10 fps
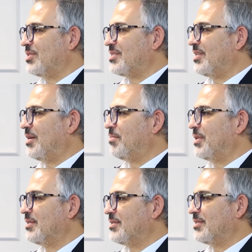nasıl
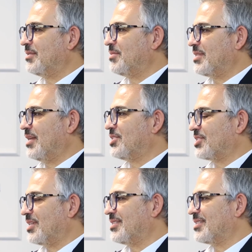yapılandırdığımızla
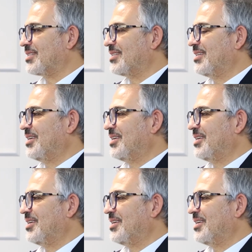ilişkilidir.